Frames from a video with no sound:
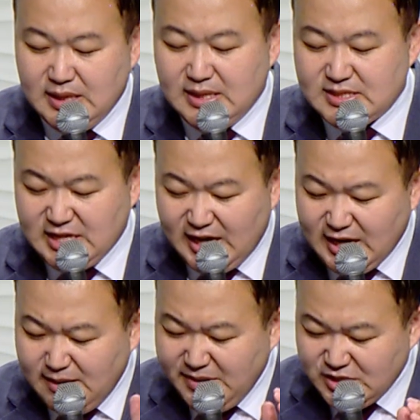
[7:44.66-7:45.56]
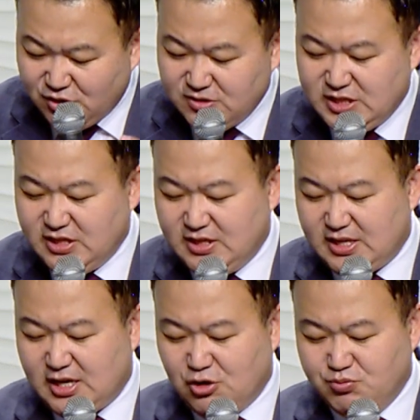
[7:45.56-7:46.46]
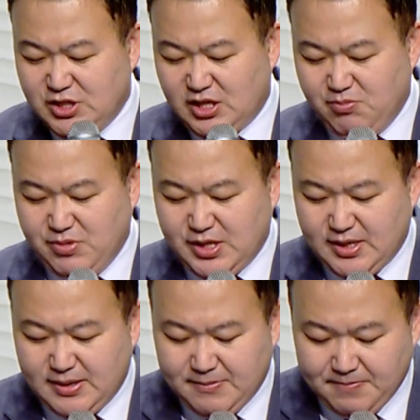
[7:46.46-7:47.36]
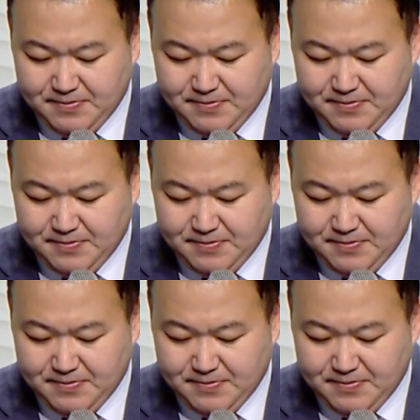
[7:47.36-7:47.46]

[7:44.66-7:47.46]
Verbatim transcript: 사람의 정치를 따라 움직입니다.